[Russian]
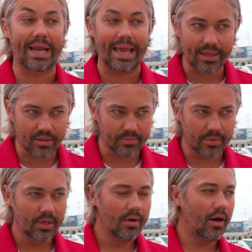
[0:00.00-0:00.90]
при
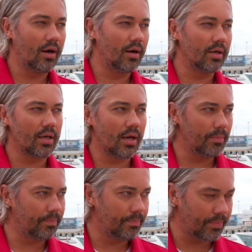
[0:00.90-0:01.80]
этом а,
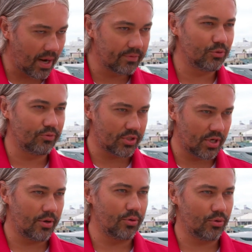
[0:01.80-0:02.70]
я правда
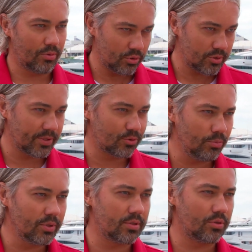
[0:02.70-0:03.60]
уважаю ее
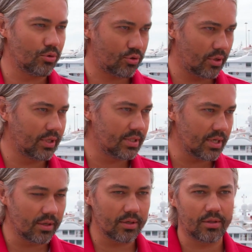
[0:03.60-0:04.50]
работоспособность, то, что она
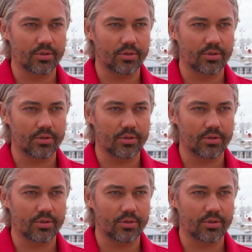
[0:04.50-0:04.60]
делает,